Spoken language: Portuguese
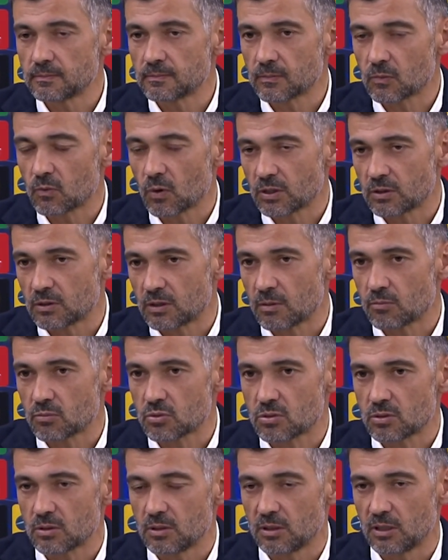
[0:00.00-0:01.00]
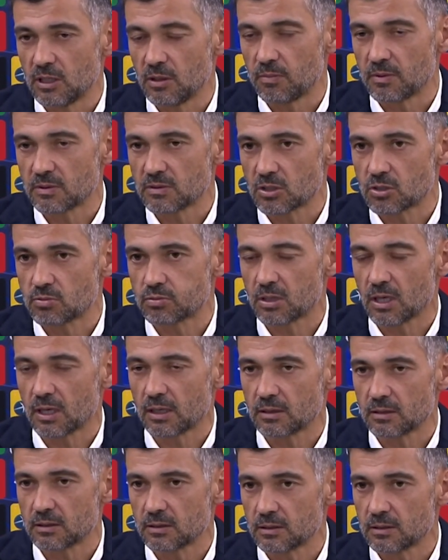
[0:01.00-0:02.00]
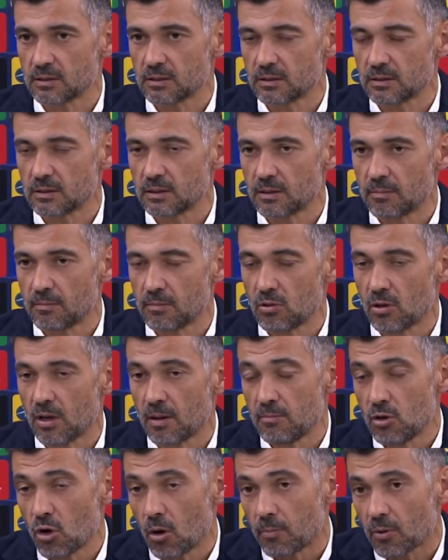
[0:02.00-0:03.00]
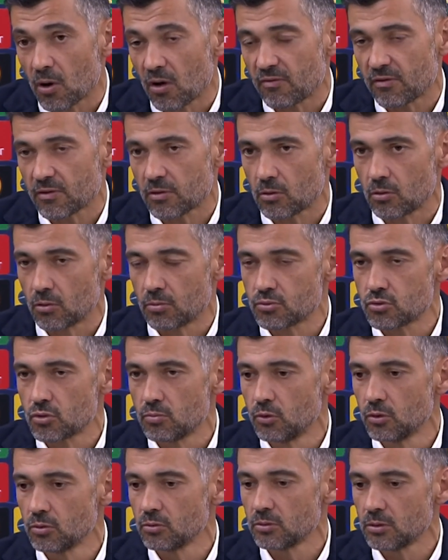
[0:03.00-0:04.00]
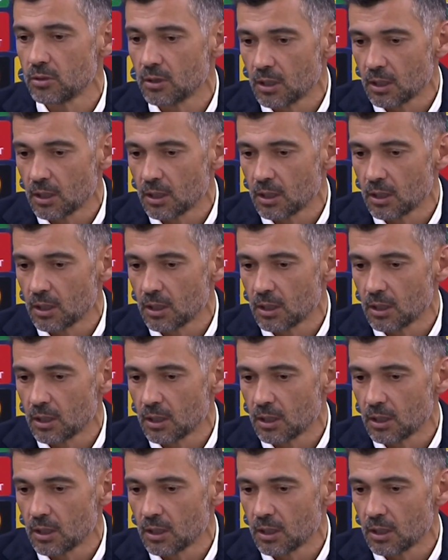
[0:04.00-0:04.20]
quando temos equipas a disputar uh, a melhor prova de clubes do mundo